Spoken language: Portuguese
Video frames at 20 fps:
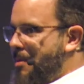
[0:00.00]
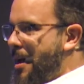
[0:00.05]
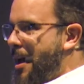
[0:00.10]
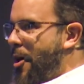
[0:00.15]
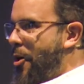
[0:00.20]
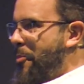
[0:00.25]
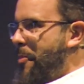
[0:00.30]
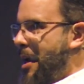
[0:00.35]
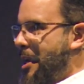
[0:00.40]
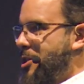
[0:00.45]

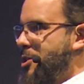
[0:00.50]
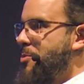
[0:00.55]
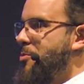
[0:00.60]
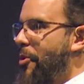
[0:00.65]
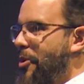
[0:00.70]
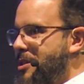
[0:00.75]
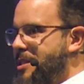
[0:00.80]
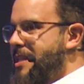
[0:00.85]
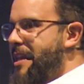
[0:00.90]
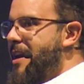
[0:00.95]
realmente
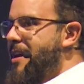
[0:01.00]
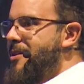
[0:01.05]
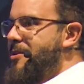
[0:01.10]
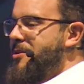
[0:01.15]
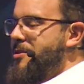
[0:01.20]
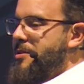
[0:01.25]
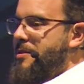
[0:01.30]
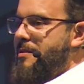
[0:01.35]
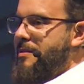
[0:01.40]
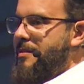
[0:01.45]
mostra
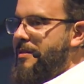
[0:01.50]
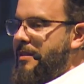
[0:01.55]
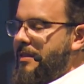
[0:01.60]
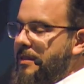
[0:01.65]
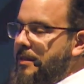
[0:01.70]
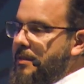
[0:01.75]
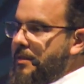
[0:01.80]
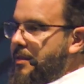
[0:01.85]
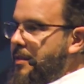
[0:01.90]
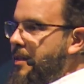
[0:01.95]
isso.
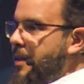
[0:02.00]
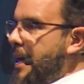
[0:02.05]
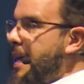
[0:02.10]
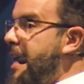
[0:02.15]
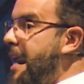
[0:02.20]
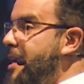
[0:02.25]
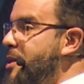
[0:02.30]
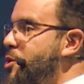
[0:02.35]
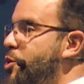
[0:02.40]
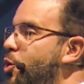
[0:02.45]
E
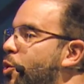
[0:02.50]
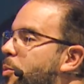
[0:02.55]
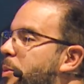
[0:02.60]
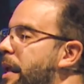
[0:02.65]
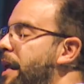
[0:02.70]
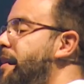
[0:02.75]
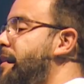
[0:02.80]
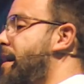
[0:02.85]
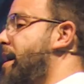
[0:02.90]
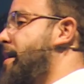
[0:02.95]
é
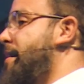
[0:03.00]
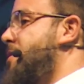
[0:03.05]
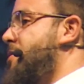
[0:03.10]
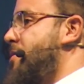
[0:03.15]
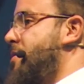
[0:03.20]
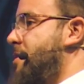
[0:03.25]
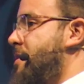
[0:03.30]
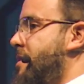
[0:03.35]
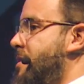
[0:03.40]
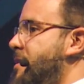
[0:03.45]

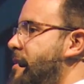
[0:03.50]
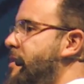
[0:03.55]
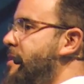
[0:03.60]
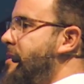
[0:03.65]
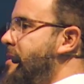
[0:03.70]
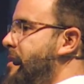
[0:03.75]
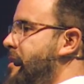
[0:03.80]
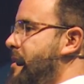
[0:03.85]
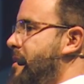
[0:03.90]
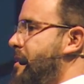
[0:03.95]
surpreendente
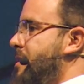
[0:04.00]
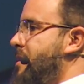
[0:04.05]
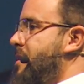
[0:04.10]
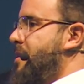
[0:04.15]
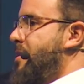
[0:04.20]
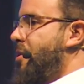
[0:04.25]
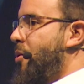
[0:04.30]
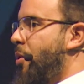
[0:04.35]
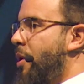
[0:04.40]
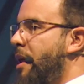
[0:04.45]

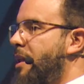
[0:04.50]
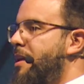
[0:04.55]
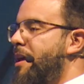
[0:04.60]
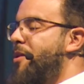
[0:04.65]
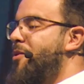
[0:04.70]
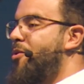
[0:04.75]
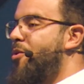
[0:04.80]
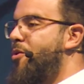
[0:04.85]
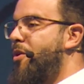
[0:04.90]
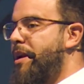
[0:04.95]
o que tem
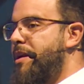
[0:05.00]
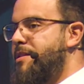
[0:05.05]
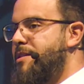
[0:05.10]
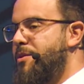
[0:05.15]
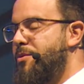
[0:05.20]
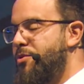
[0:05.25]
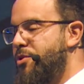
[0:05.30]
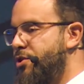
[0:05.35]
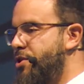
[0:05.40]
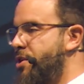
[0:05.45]
no
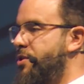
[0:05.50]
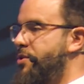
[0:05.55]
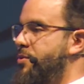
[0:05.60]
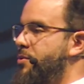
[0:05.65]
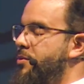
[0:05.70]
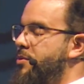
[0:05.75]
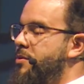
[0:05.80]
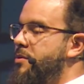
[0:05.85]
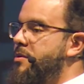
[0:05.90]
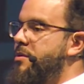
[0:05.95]
coração de
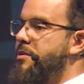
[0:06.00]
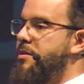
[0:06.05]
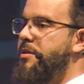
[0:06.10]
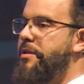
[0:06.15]
Jesus.